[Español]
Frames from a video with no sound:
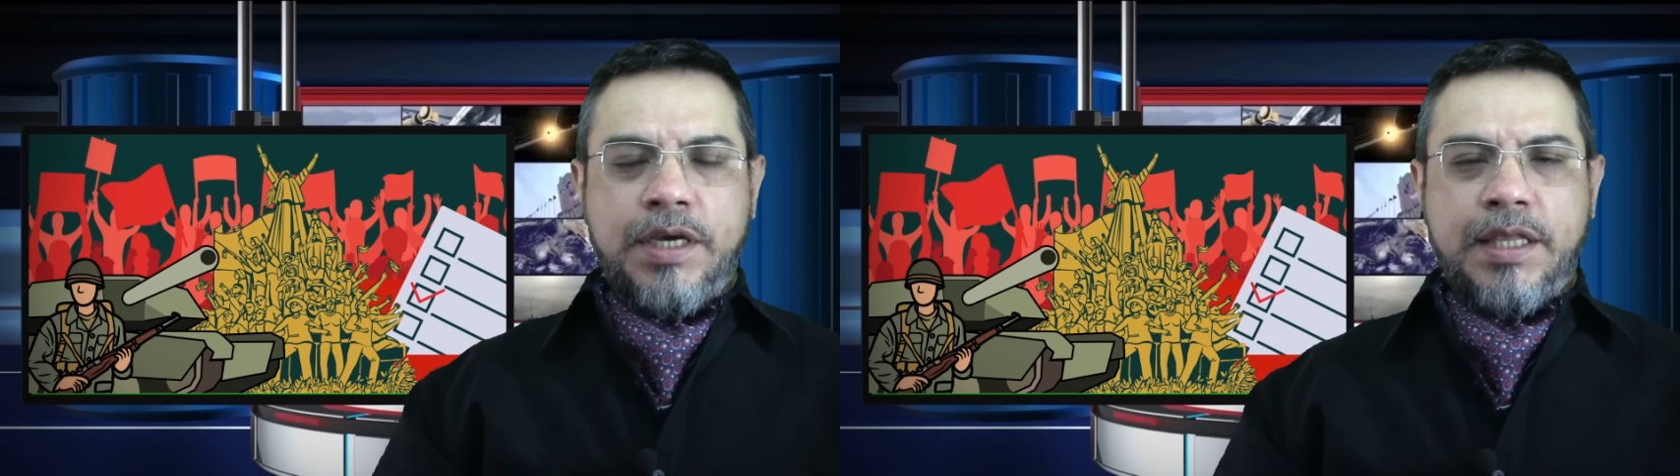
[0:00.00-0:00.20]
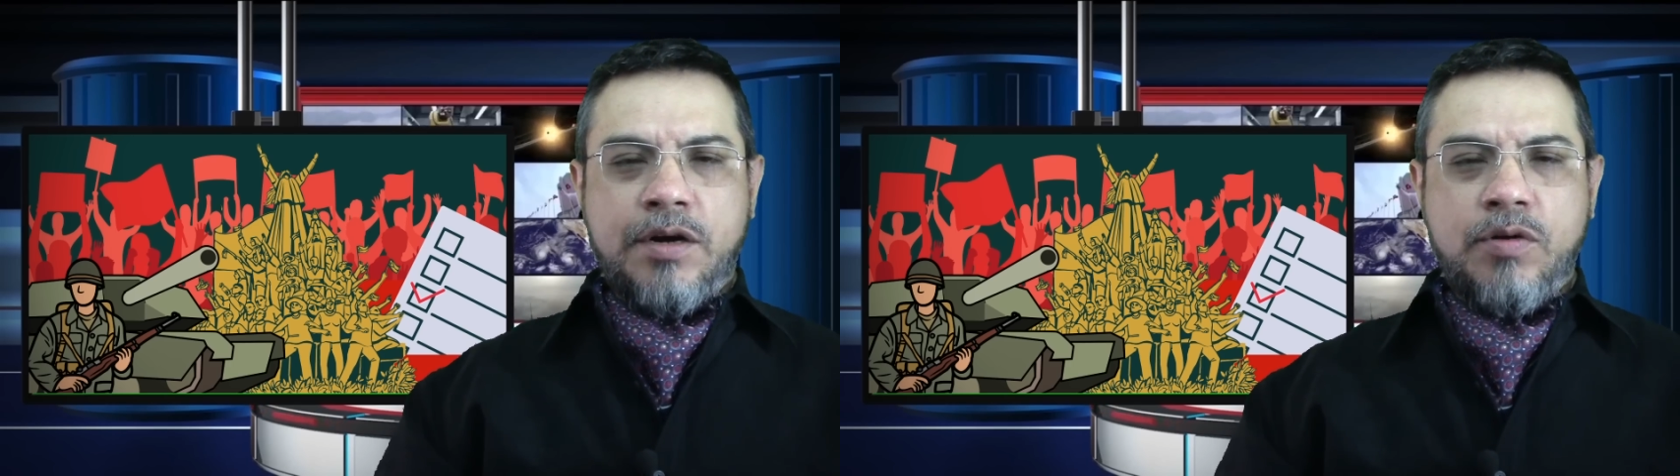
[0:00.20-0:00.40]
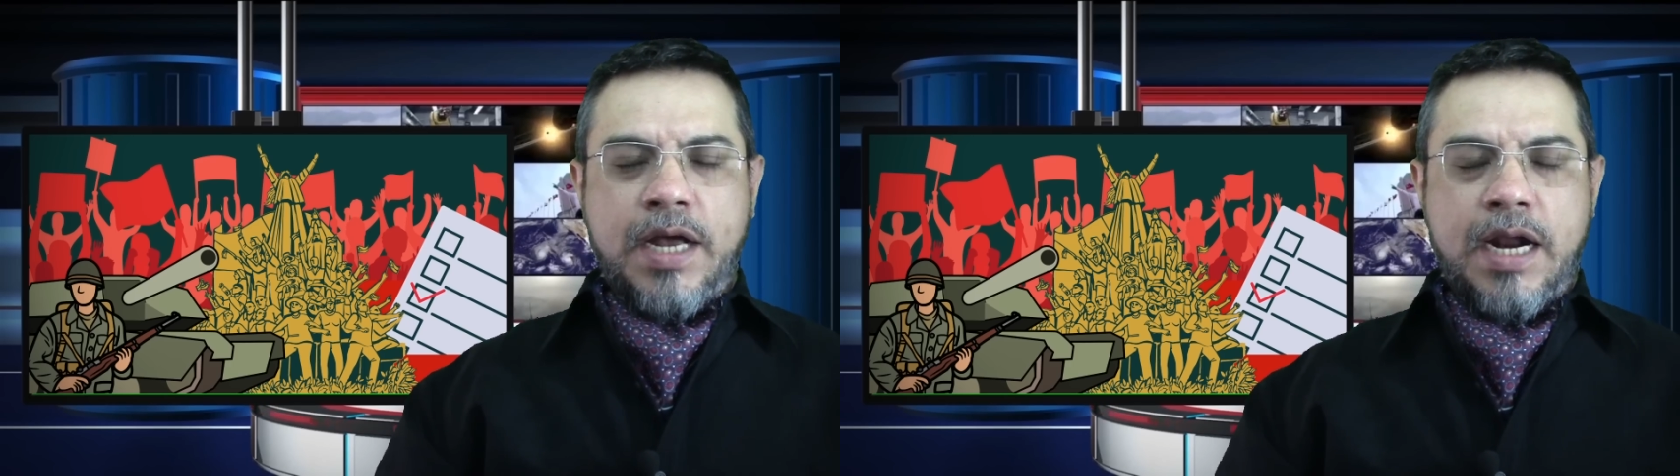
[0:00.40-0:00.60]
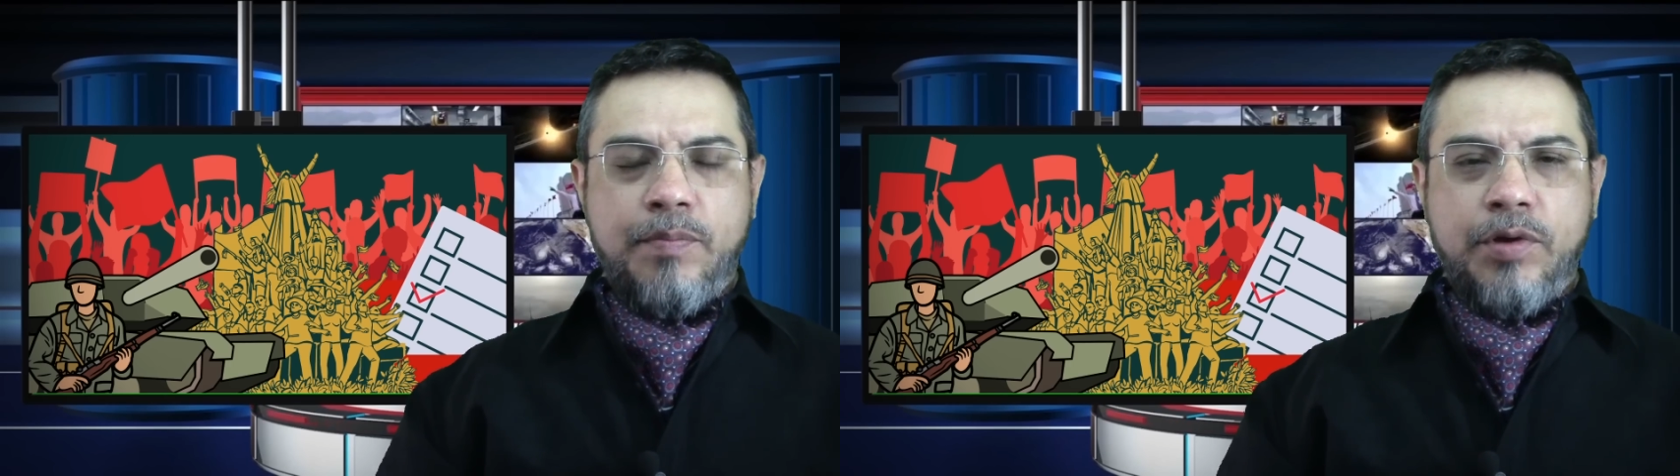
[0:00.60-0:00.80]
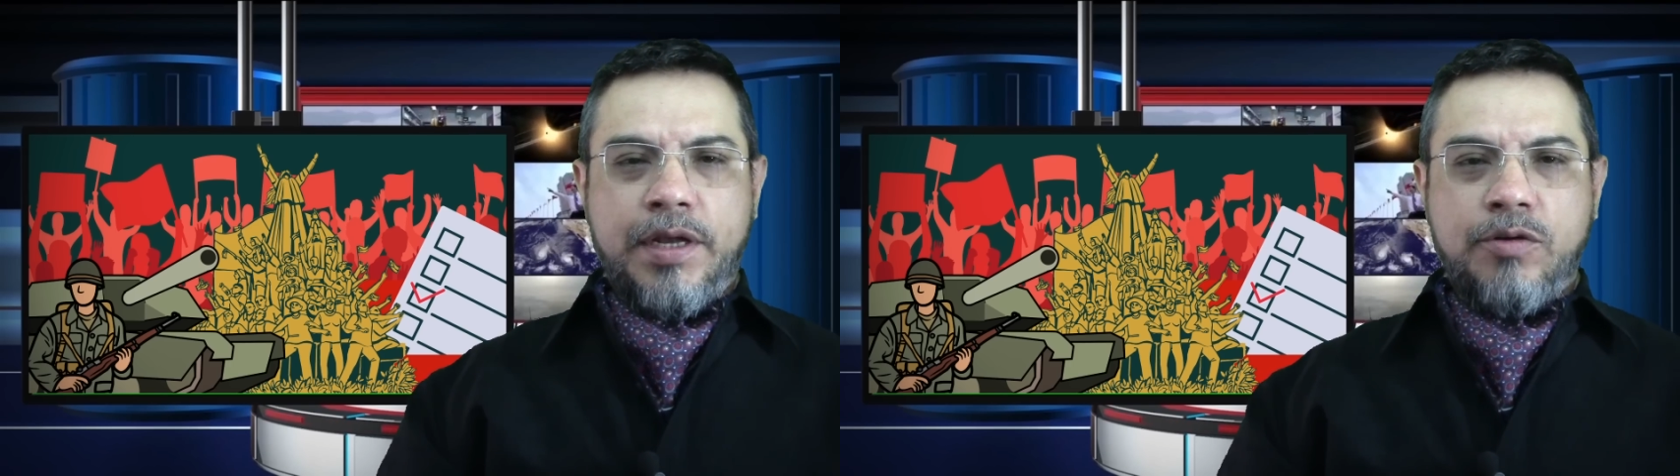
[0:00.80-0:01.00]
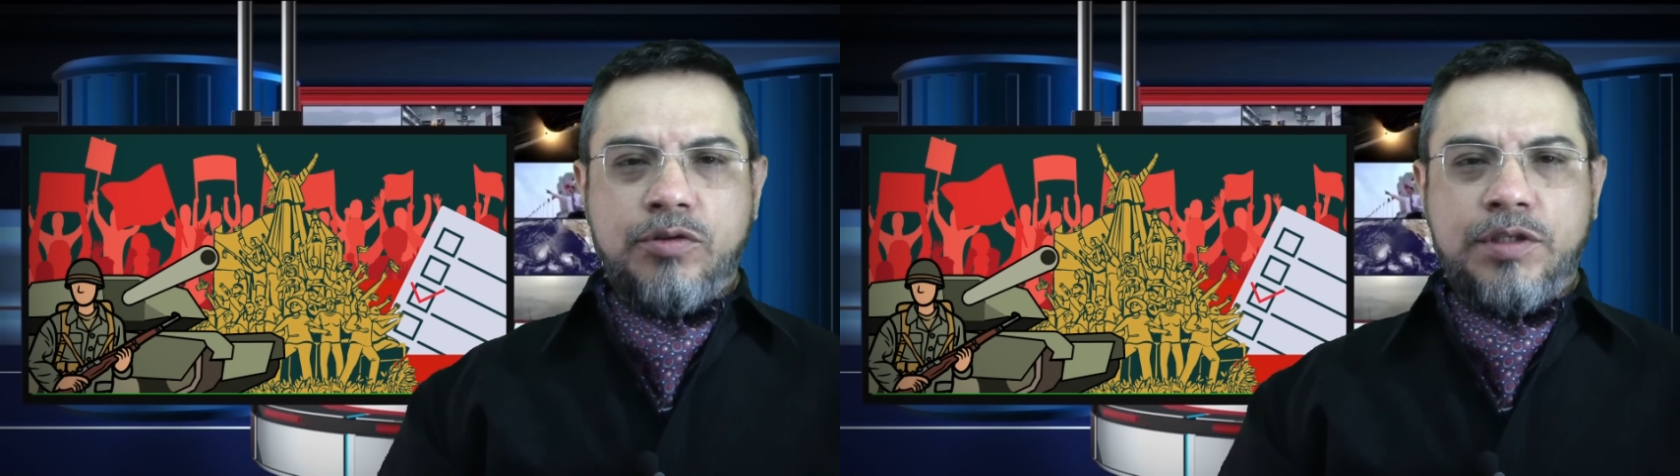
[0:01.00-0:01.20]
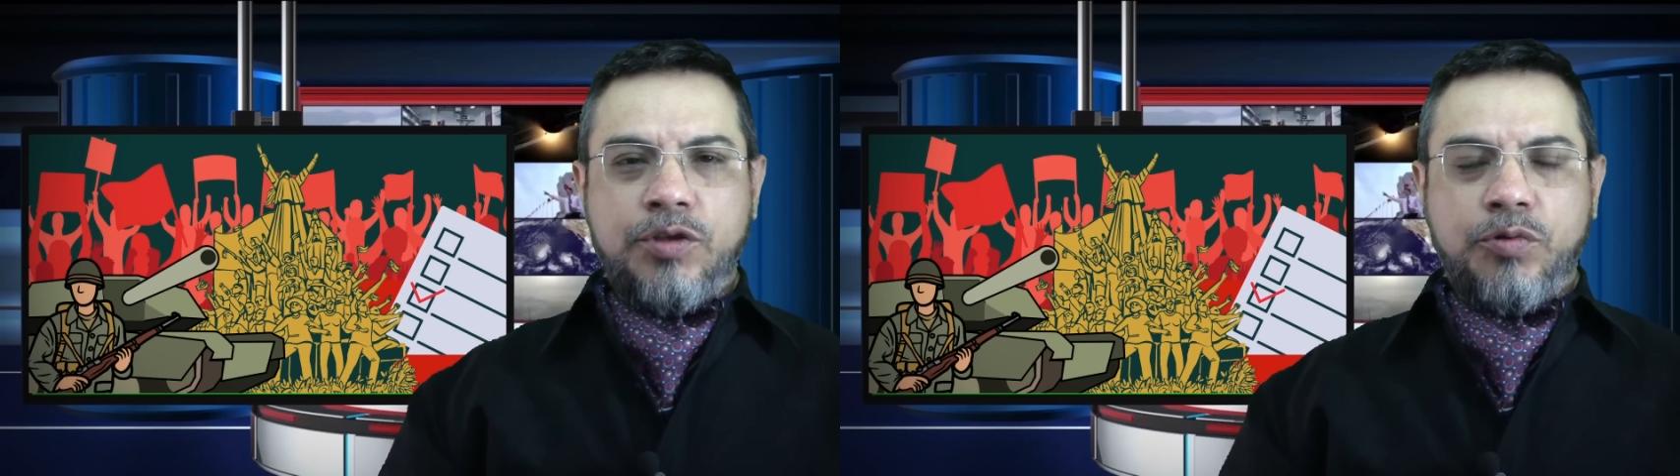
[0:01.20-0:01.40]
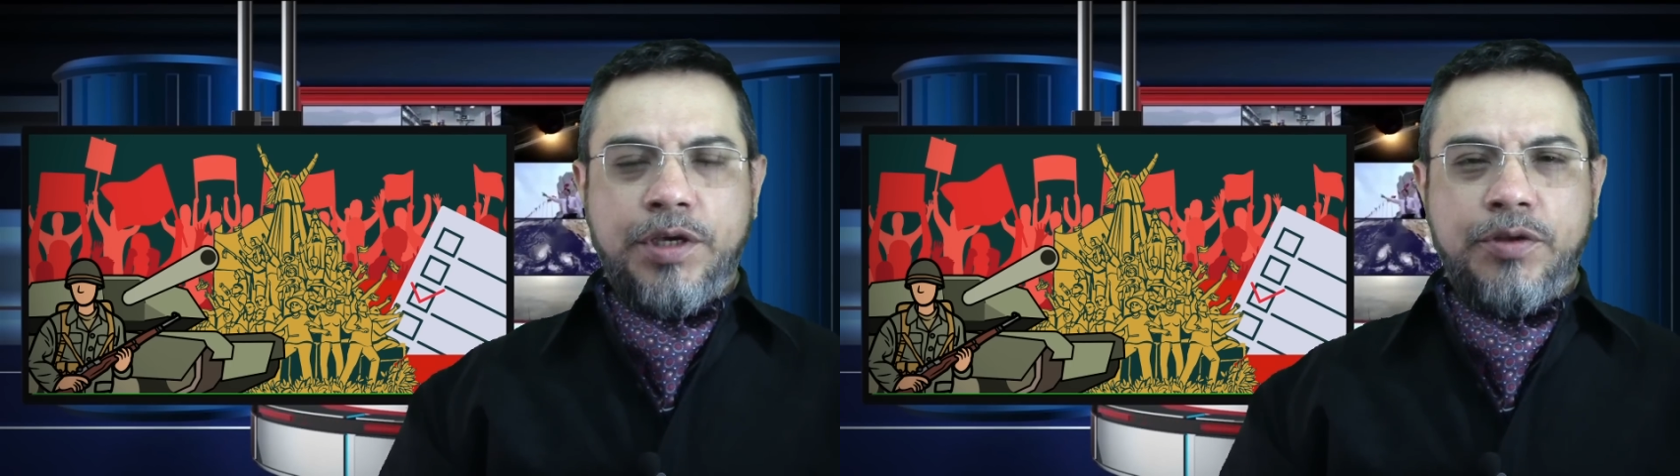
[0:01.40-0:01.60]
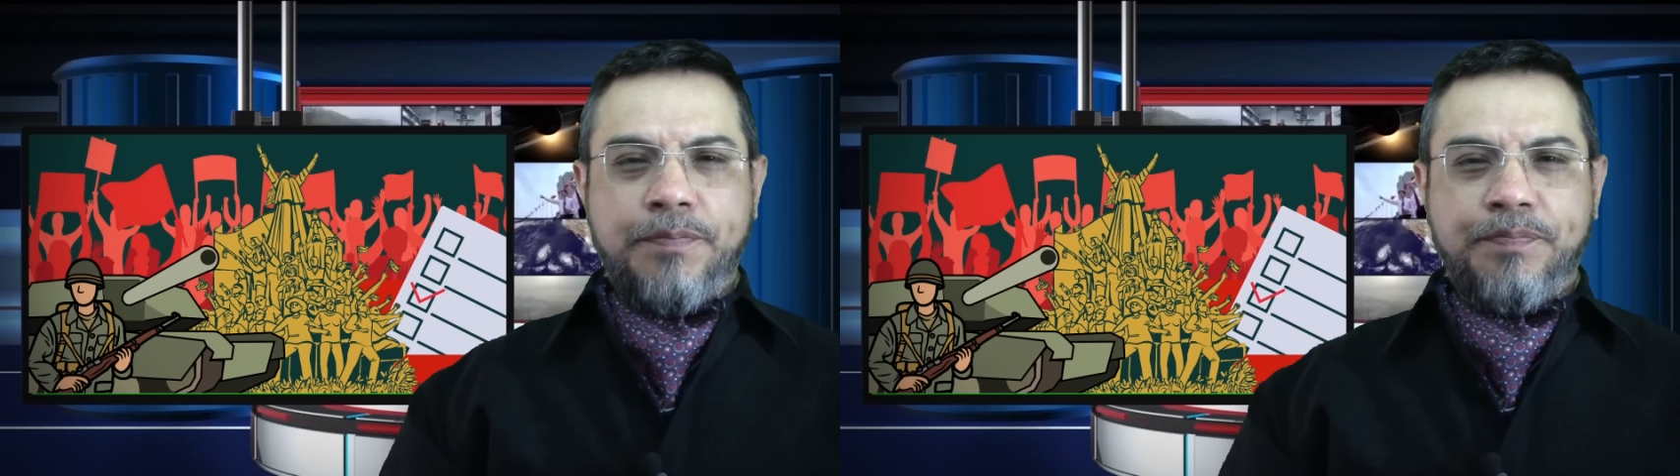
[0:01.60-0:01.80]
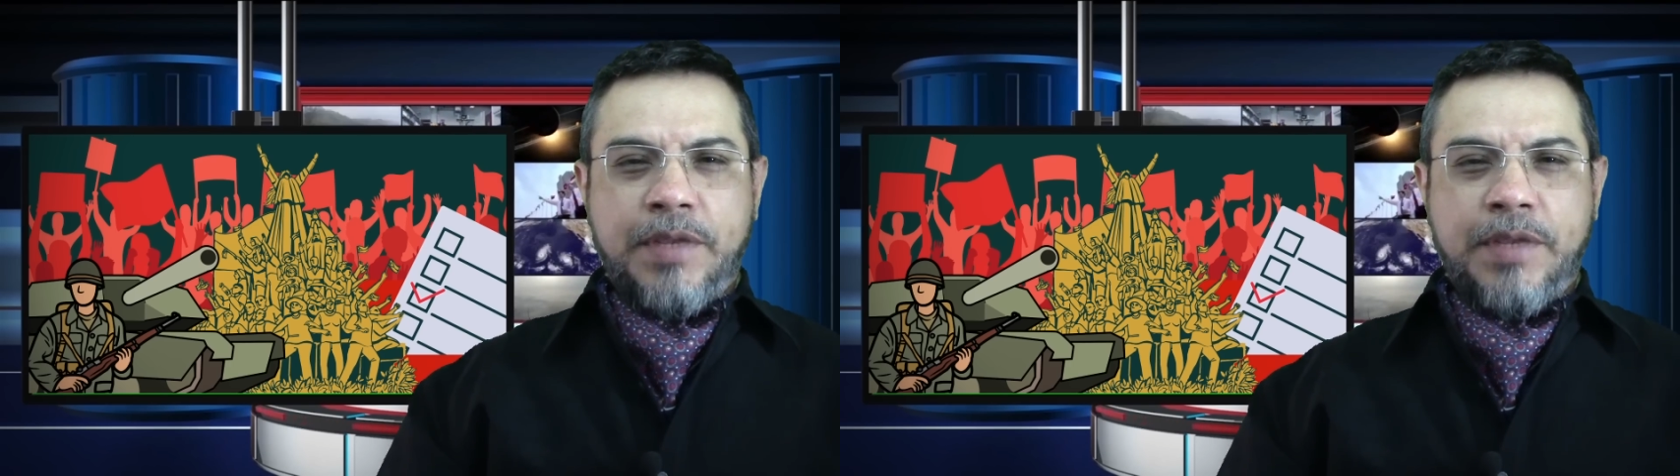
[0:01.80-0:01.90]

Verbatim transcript: y derroca al poder constituido.